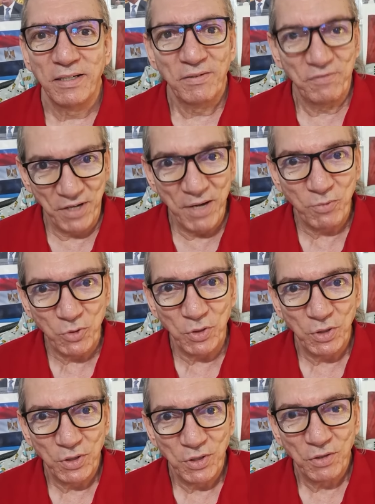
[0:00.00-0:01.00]

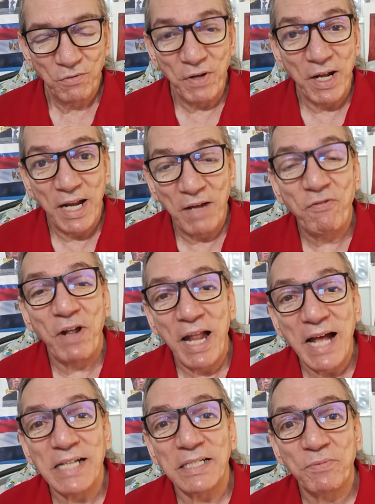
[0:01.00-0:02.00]
فهمتوا
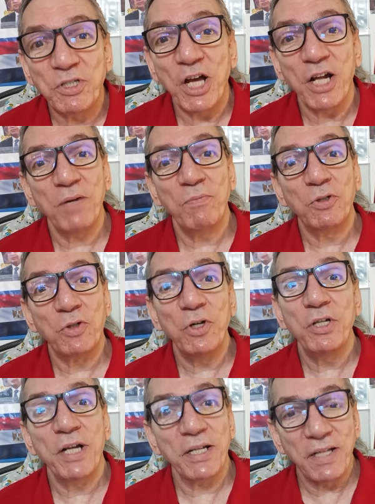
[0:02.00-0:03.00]
فلازم سعر
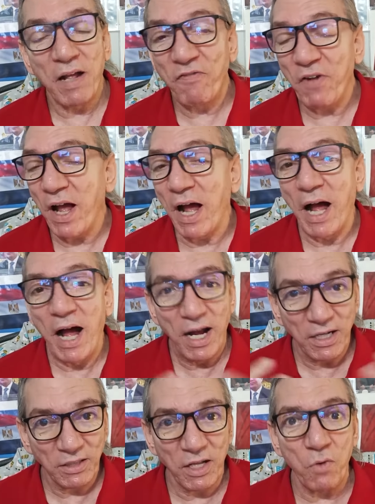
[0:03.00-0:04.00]
البترول يرتفع
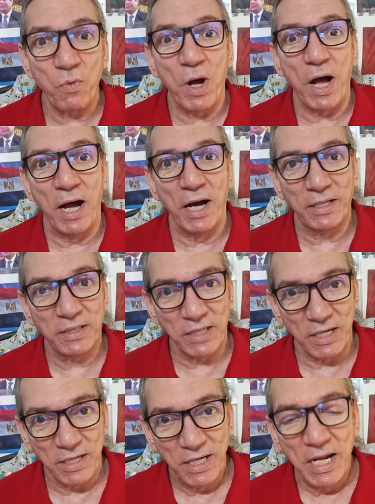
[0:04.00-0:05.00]
اكتر
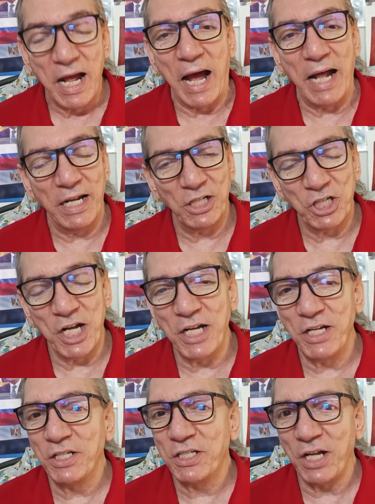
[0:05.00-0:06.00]
واكتر
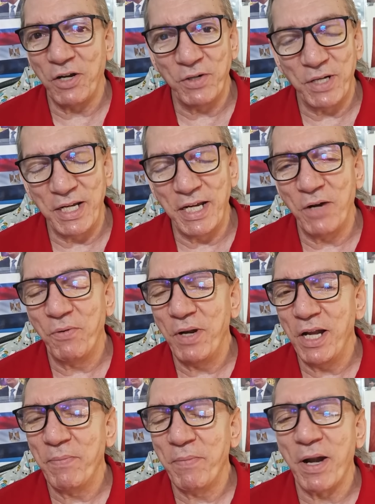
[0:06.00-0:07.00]
علشان السعوديه
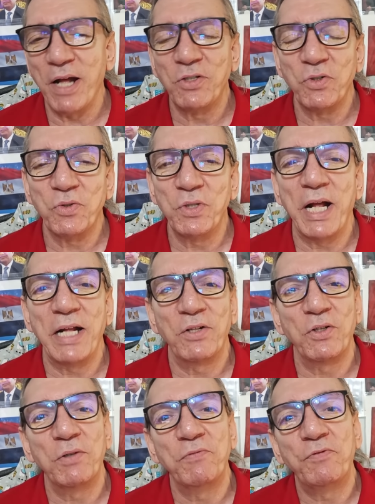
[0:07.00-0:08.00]
والامارات يكون
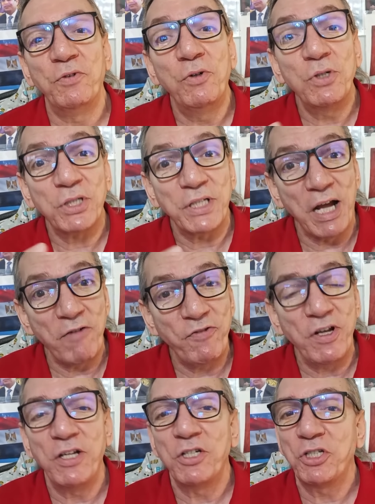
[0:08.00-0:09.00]
عندهم فلوس
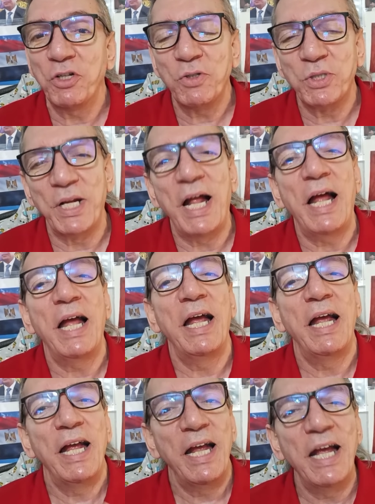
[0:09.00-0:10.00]
كافيه يشتروا السلاح
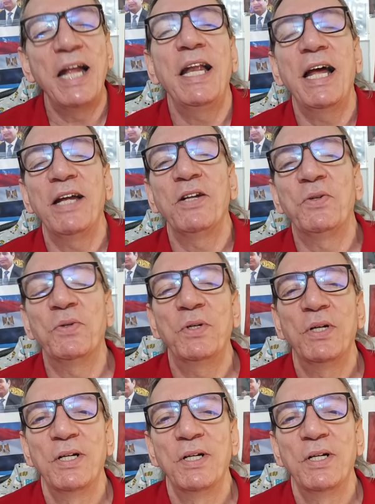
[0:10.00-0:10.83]
اللي هيدوه